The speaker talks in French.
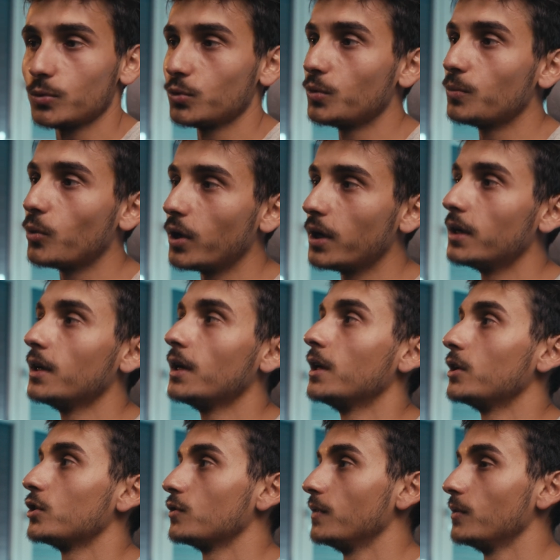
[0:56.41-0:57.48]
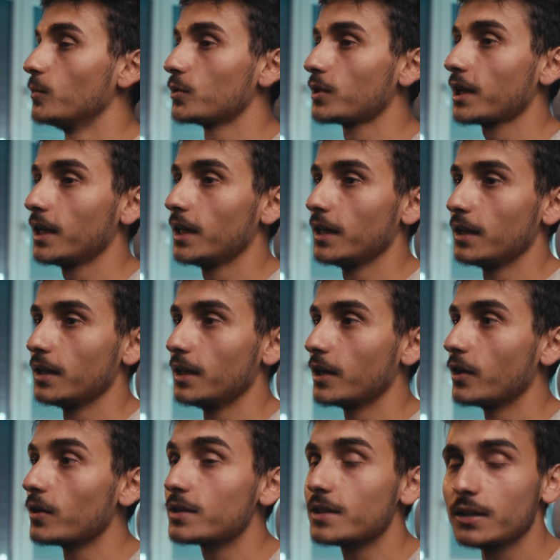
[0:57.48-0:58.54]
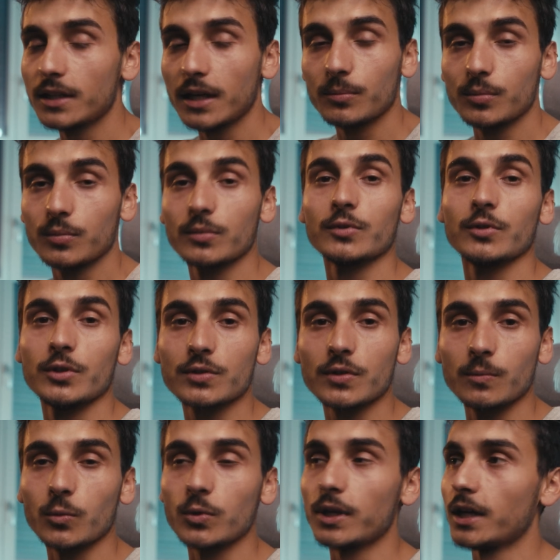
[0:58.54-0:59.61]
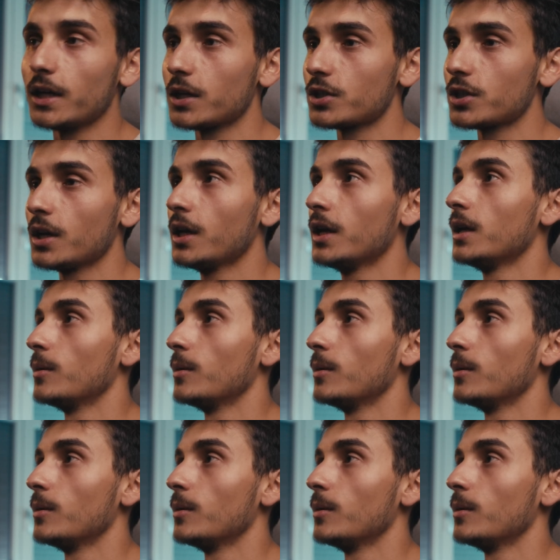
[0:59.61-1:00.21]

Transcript: ou du moins je vais montrer les, les grandes étapes de ce montage,